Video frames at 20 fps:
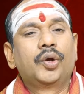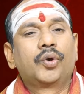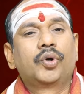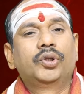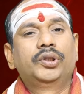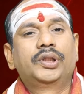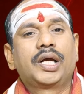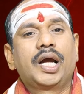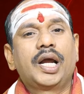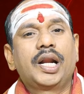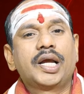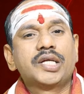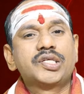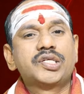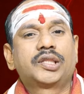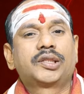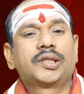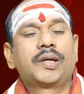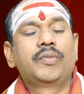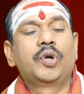కృతికా
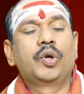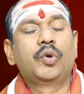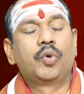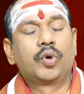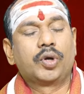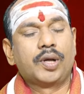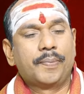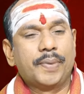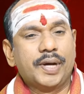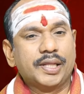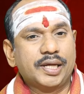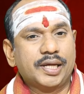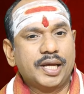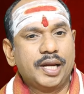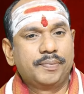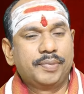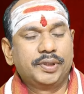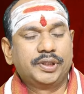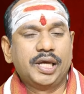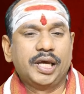నక్షత్రంలో ఒక పాదం
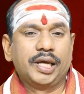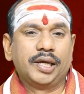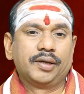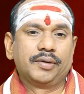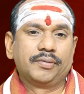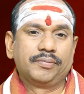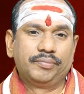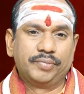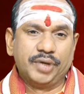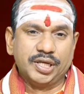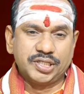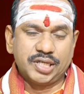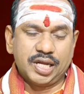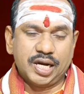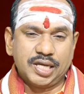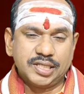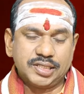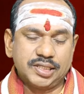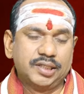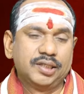కలిపితే
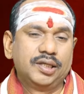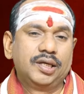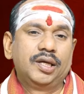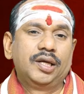మేషరాశి